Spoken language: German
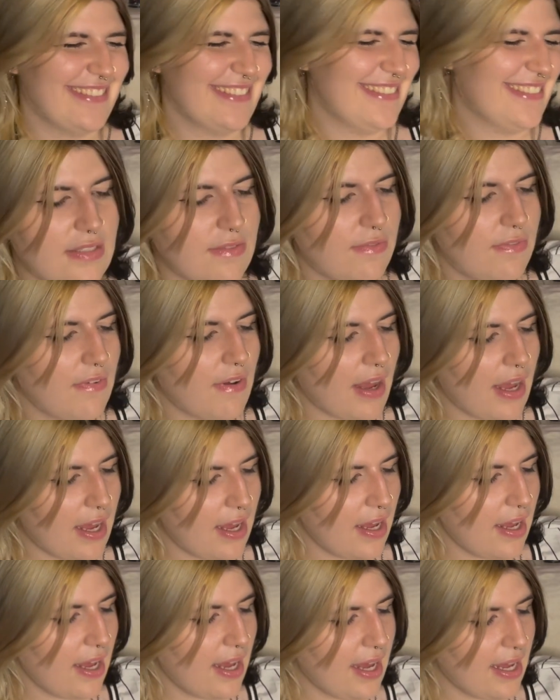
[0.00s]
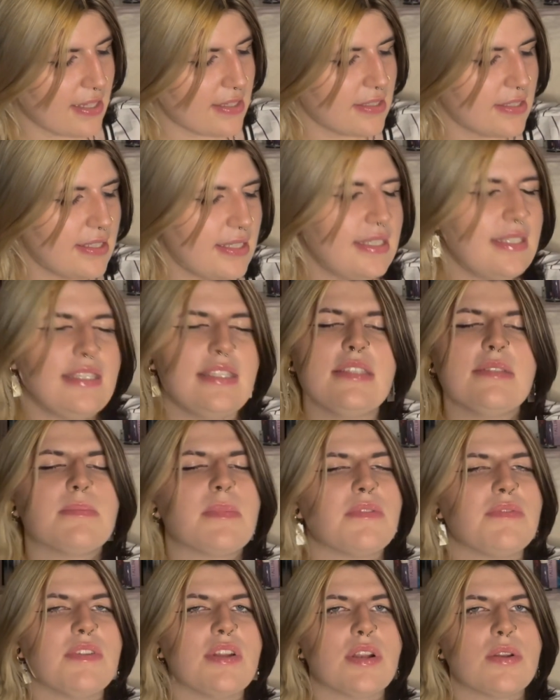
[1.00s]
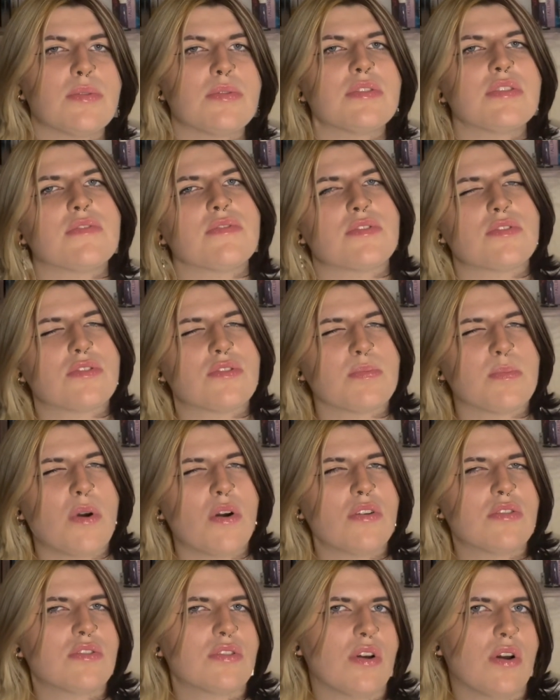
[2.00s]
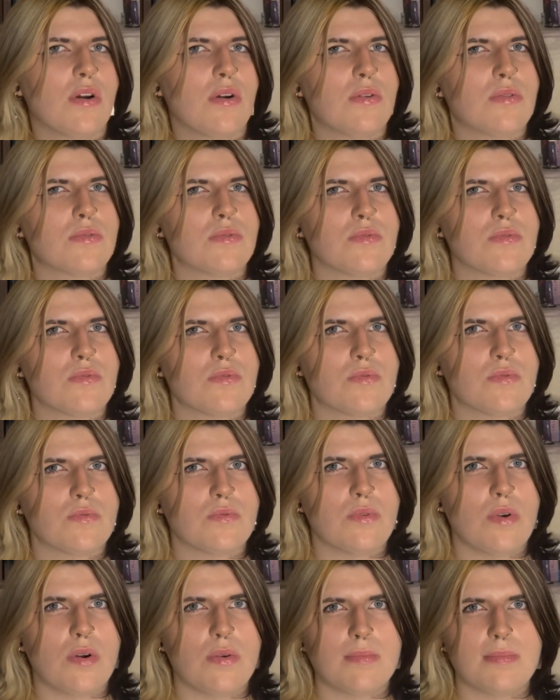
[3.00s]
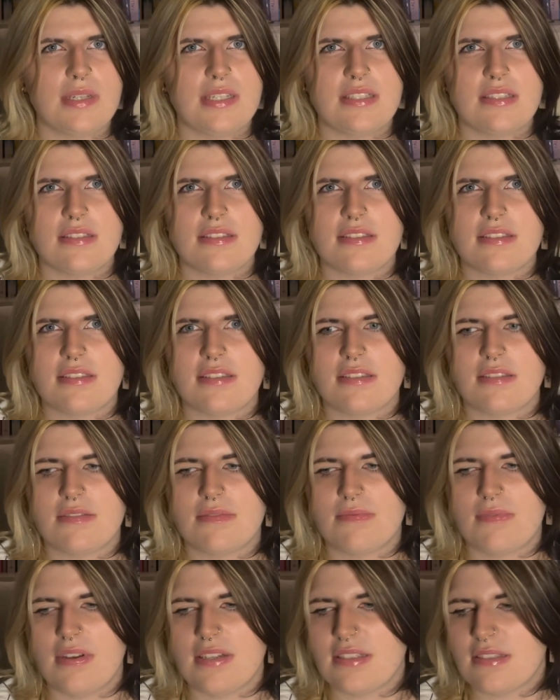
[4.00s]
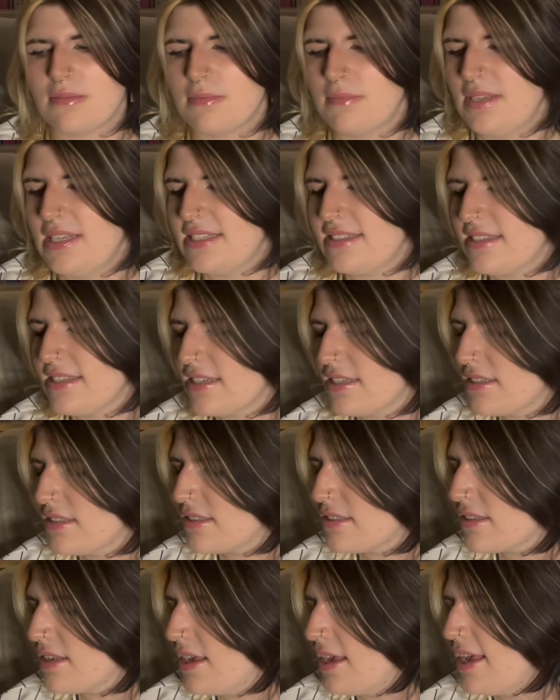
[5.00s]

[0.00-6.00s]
Zwar hatte ich mal wieder Lust auf so Smalltown, Romance, was mäßiges.